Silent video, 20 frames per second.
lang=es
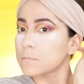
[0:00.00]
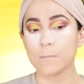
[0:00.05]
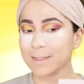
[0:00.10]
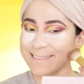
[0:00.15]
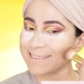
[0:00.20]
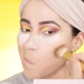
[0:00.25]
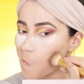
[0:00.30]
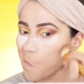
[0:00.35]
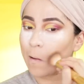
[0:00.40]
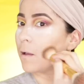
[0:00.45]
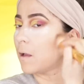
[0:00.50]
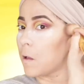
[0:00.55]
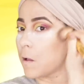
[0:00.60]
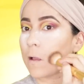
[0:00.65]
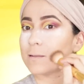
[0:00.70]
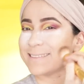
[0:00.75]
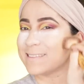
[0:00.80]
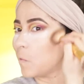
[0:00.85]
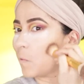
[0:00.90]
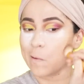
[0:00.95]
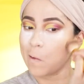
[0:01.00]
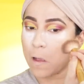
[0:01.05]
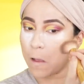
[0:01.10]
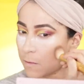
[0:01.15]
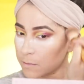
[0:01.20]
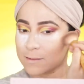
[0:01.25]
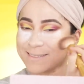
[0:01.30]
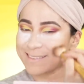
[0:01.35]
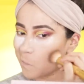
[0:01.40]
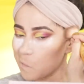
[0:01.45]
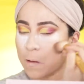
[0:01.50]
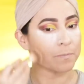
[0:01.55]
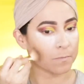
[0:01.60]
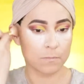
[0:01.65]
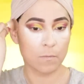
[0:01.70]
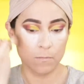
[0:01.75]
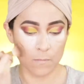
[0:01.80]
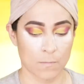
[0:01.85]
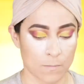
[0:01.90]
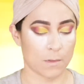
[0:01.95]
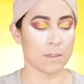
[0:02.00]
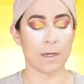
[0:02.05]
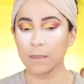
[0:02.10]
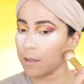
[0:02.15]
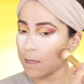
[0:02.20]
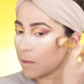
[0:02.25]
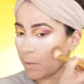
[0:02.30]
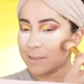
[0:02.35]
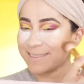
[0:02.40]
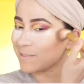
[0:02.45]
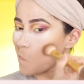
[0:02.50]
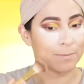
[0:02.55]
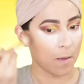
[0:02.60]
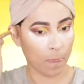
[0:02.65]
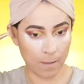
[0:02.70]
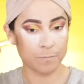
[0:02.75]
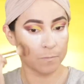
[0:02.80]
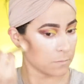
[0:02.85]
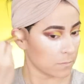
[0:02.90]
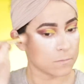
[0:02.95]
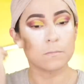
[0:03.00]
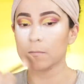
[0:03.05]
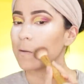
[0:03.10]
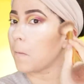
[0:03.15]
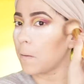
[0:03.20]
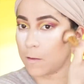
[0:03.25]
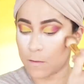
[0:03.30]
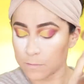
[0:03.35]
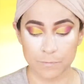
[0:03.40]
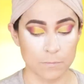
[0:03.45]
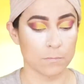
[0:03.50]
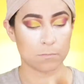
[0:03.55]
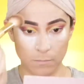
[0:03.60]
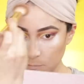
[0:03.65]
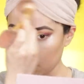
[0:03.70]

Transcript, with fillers: en cualquier farmacia, es muy económico y